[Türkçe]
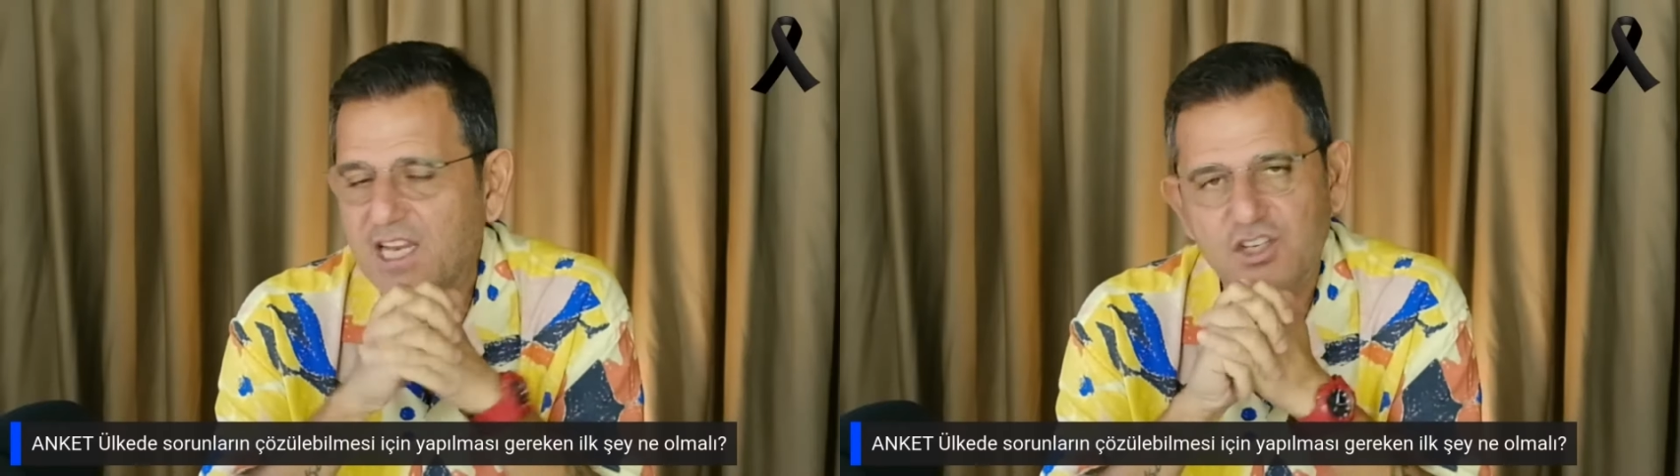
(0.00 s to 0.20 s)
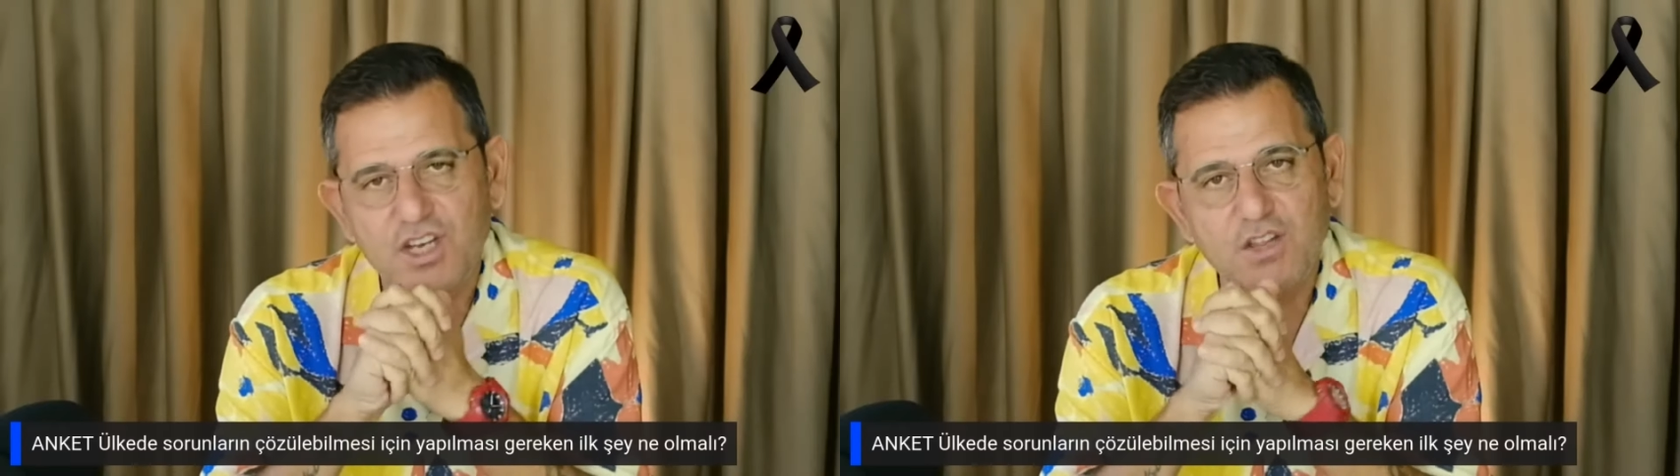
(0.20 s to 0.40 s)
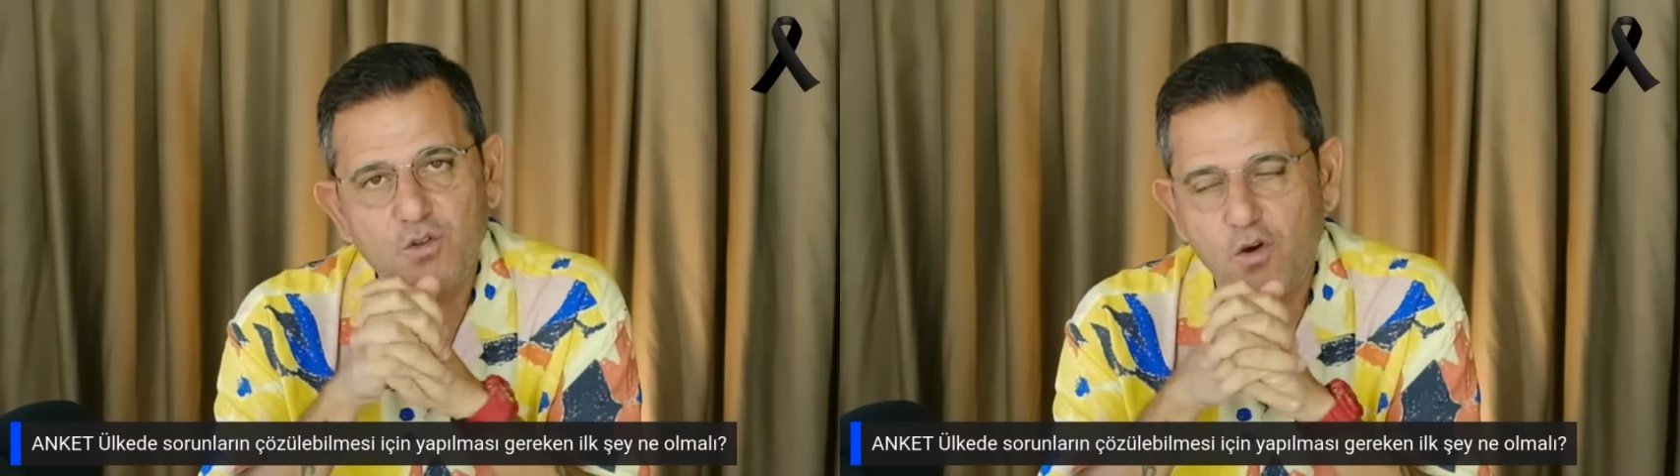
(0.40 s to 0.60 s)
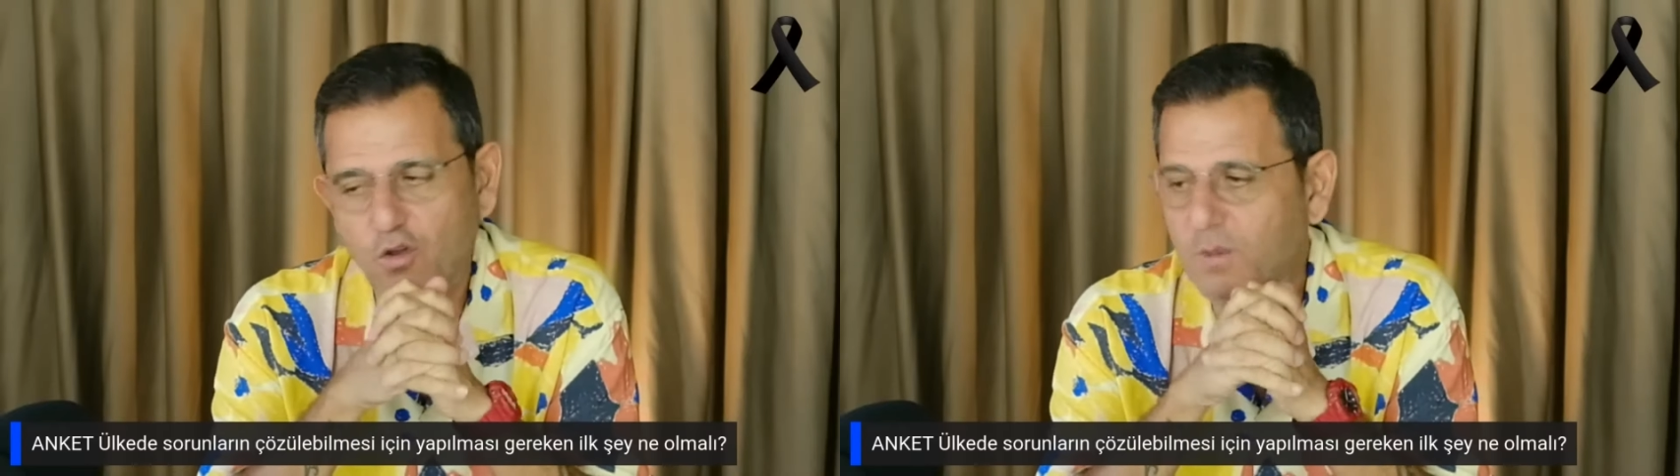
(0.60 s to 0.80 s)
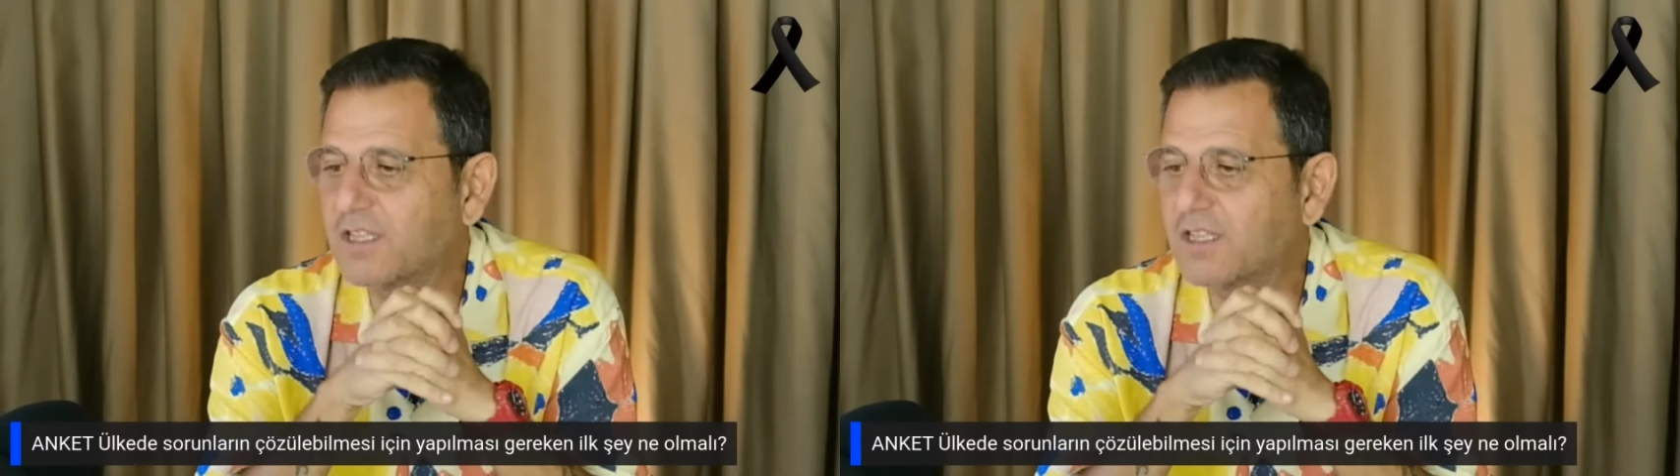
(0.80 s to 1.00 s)
ilk şey ne
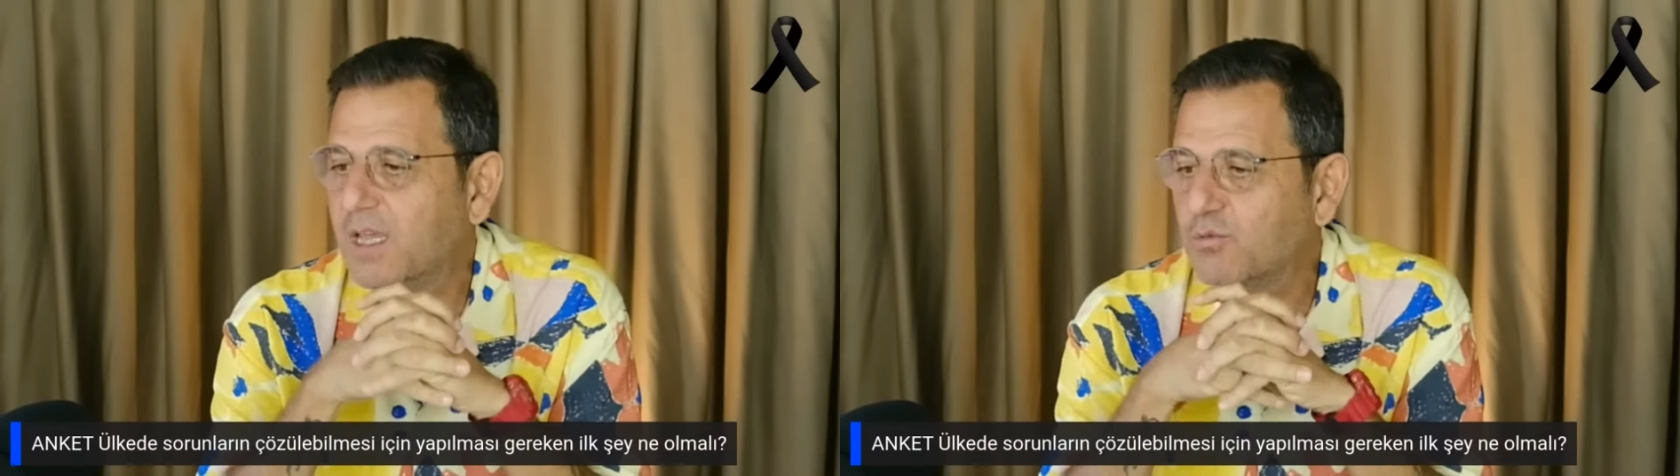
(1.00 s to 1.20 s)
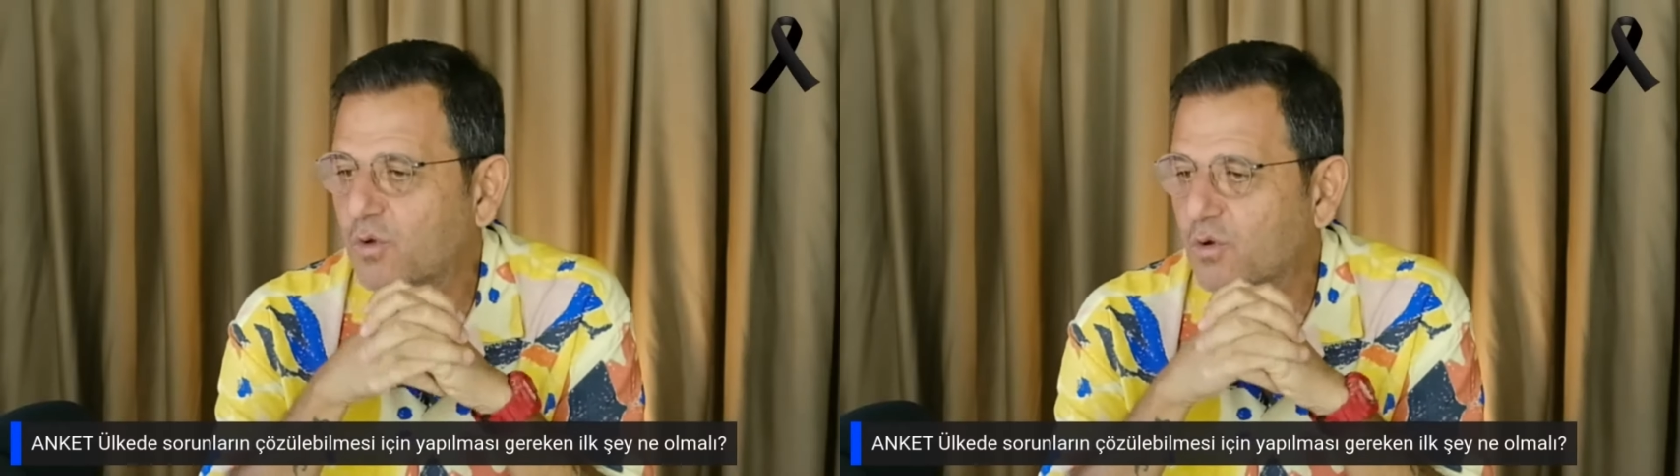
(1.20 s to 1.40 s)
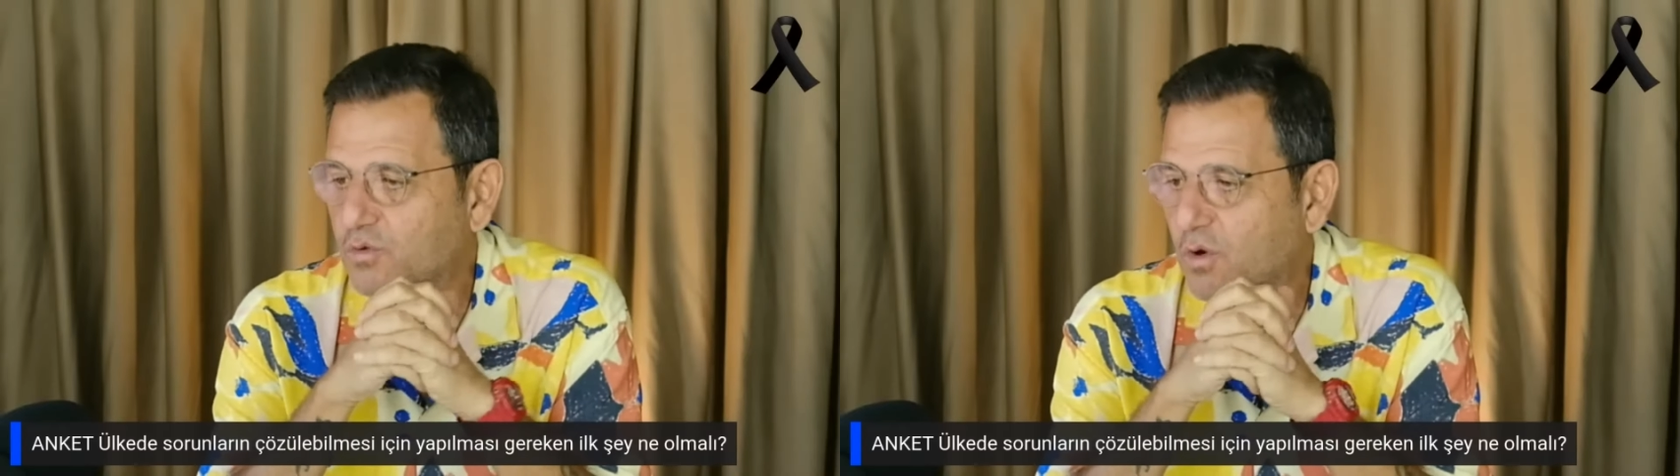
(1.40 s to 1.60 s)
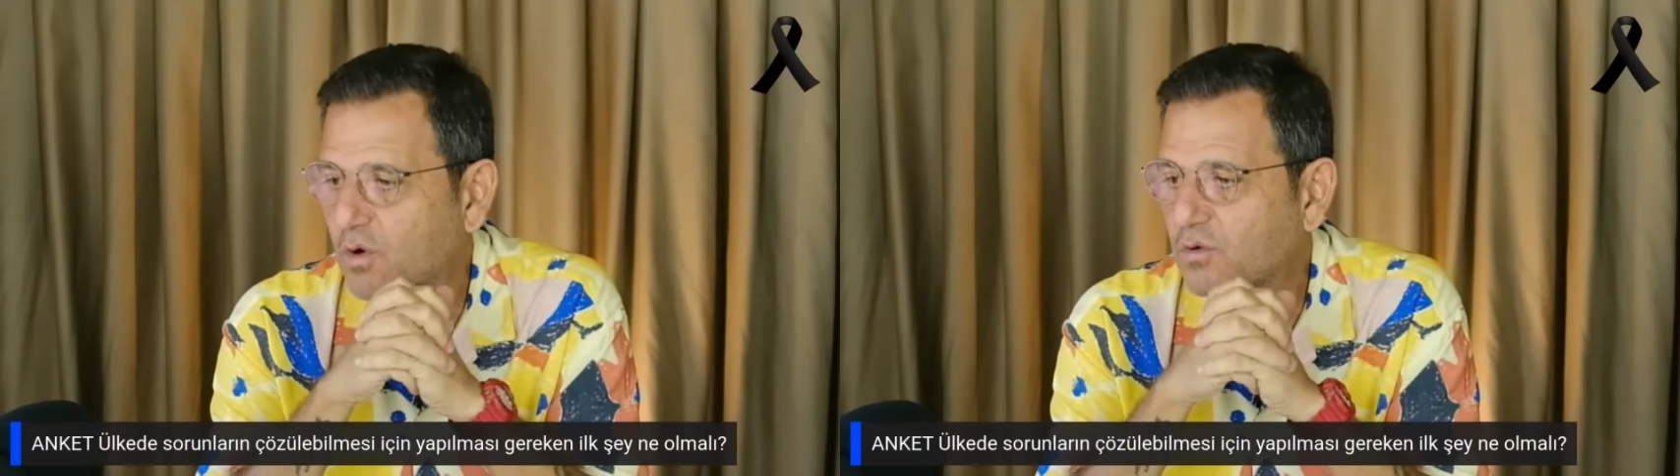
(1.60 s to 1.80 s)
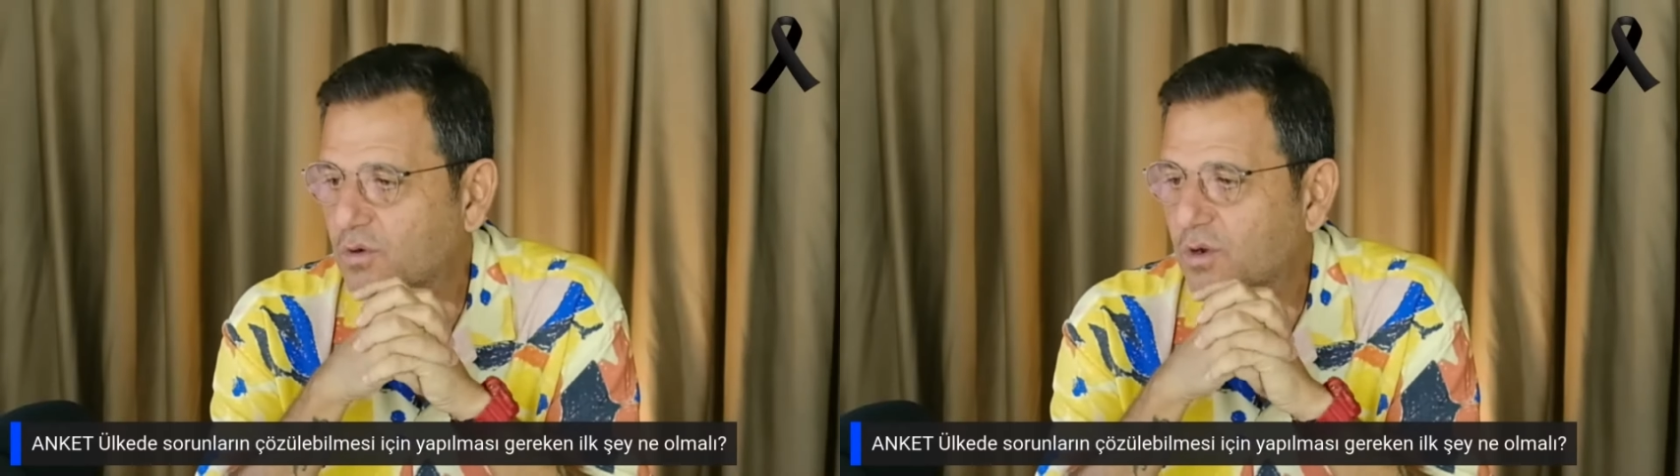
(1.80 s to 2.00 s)
olmalı diye bir soru
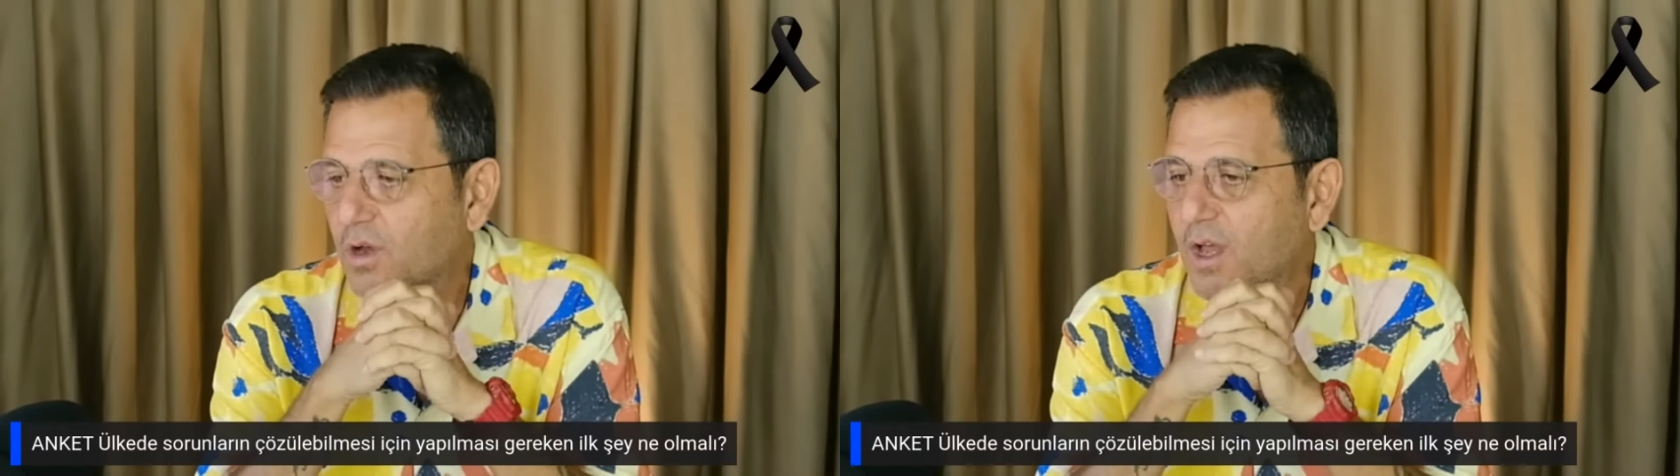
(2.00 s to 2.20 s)
sorduk.